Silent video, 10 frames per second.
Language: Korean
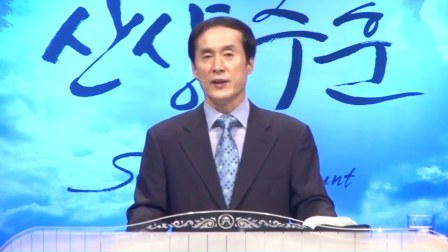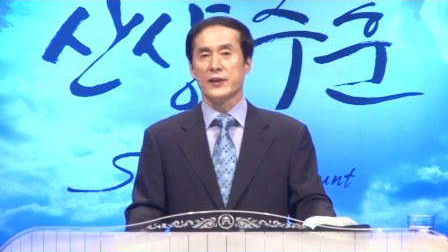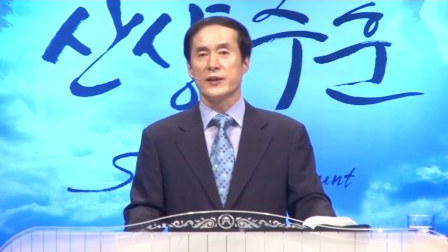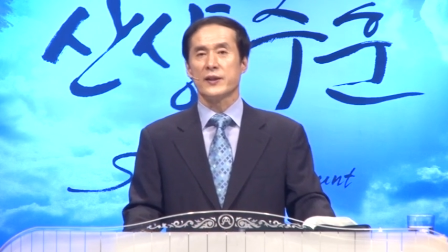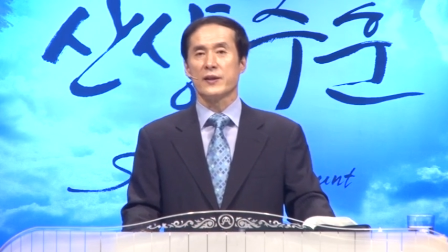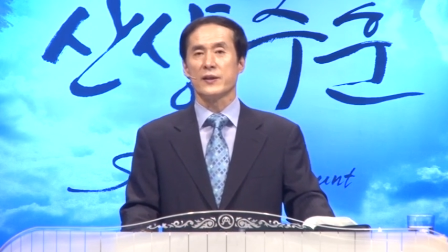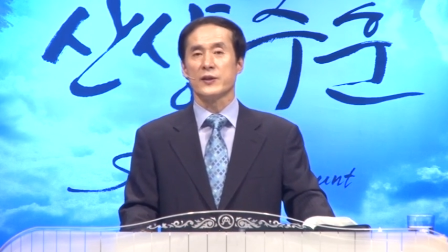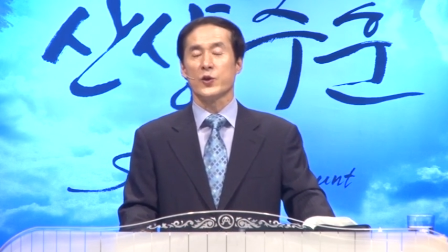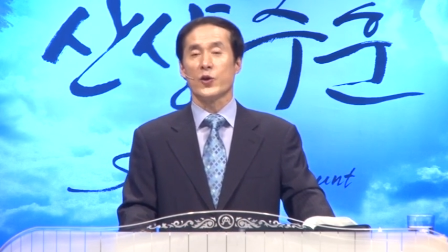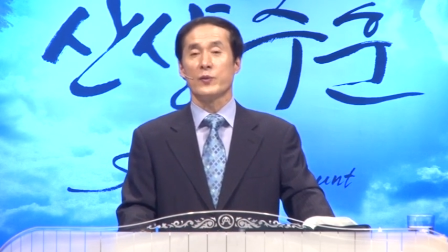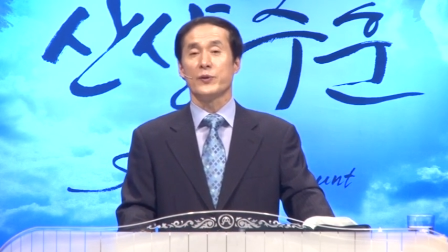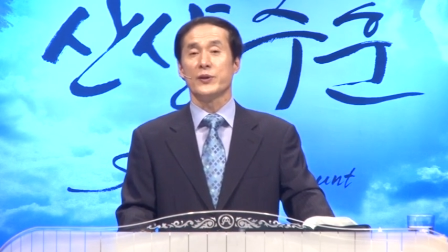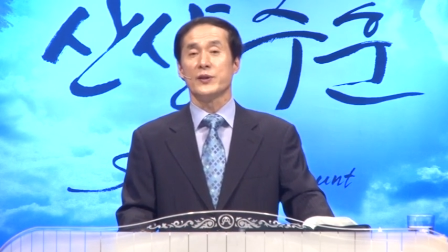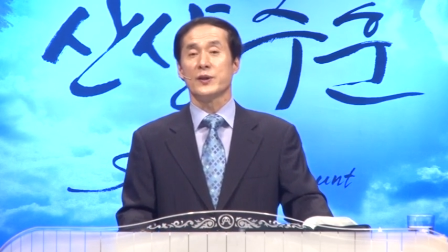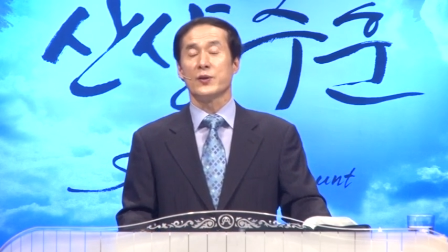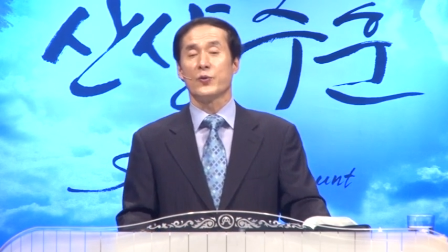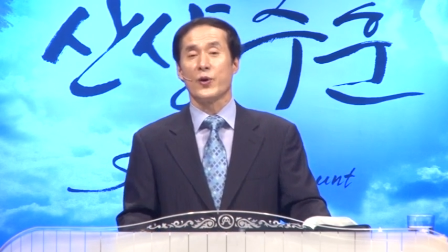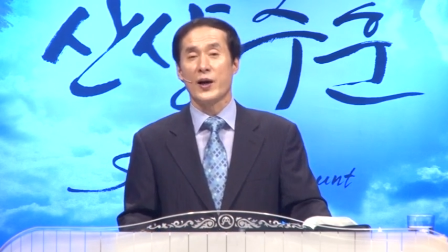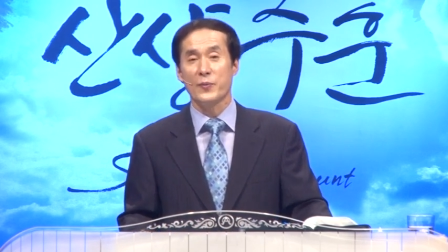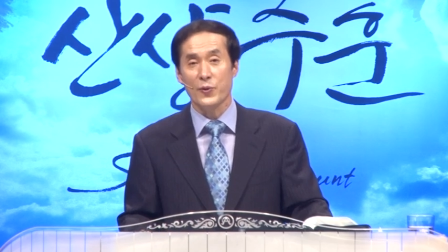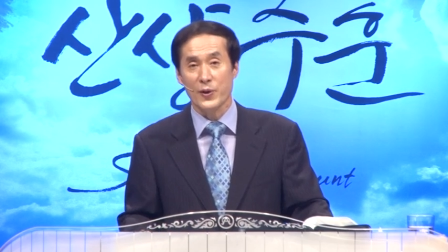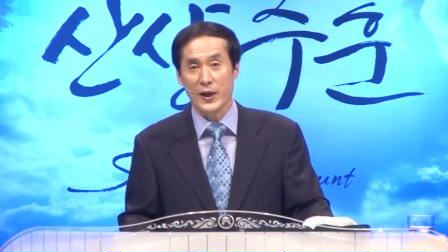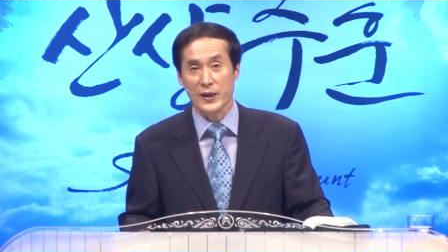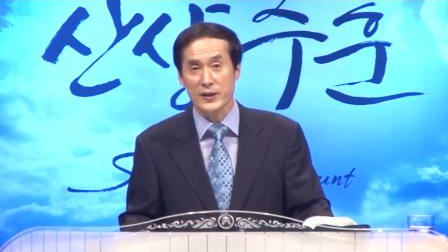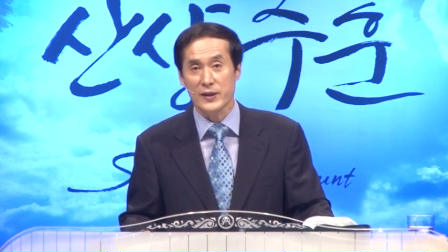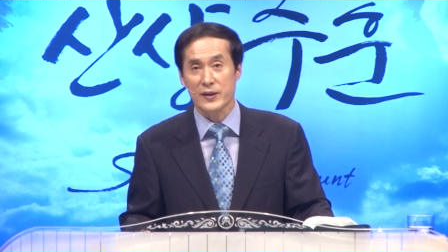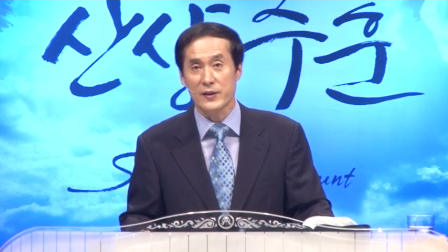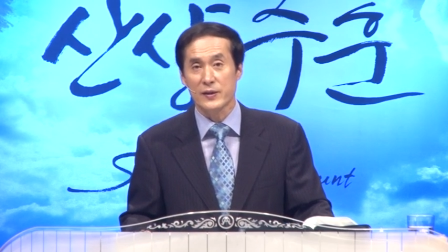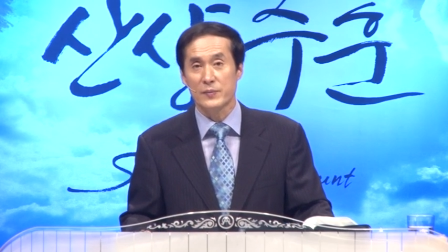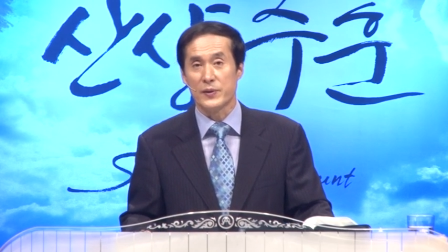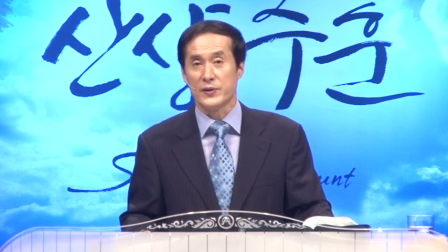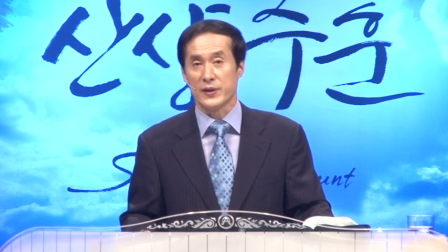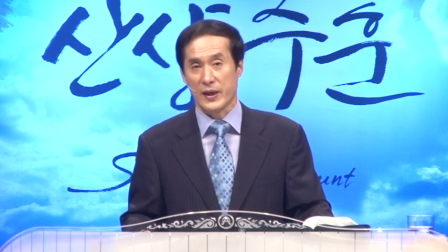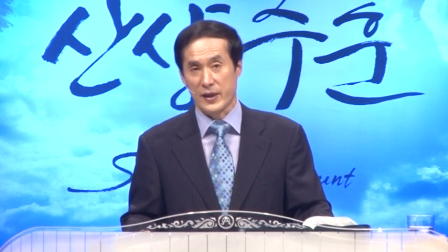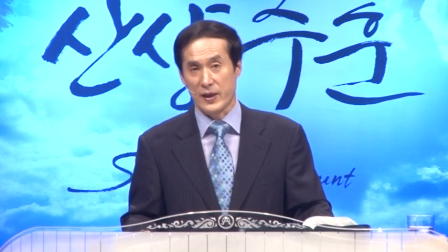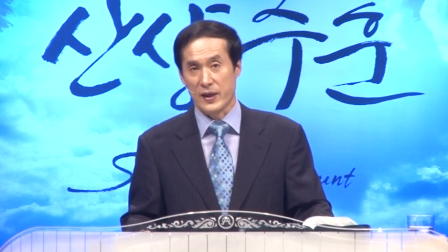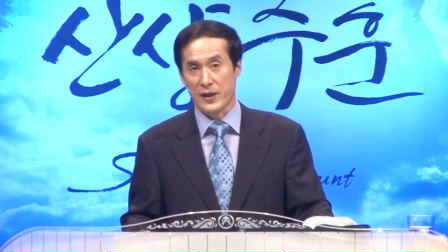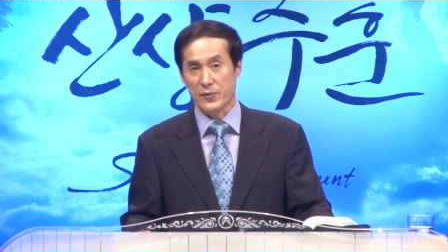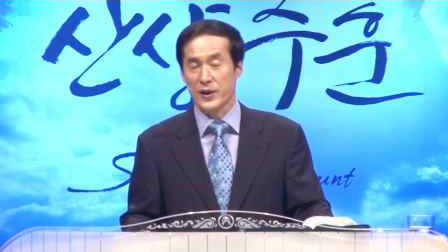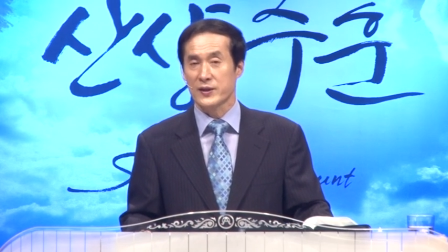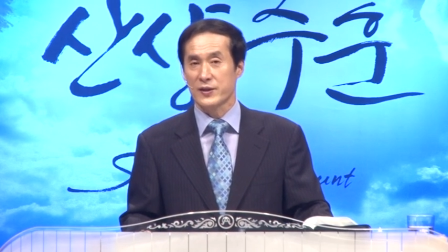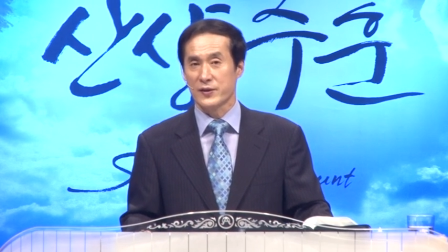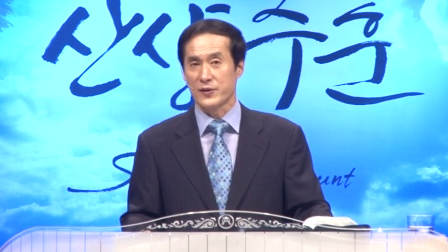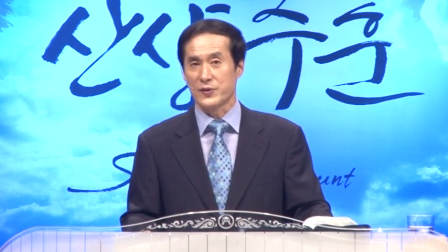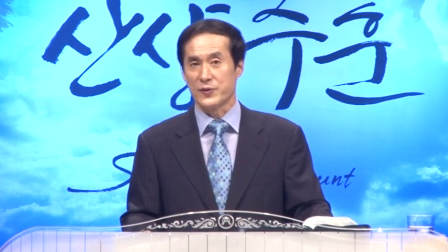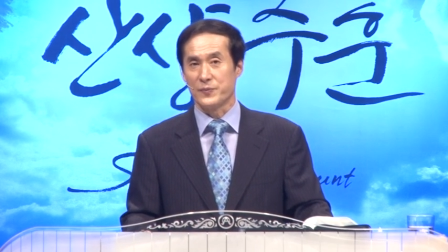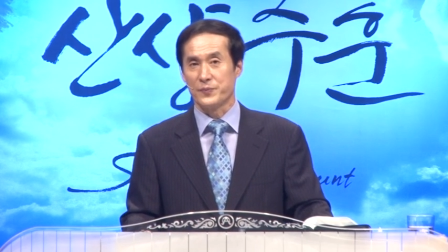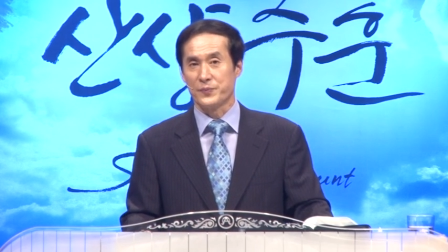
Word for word: 형제와 먼저 화목하는 일을 먼저 하라고 하시는 거죠.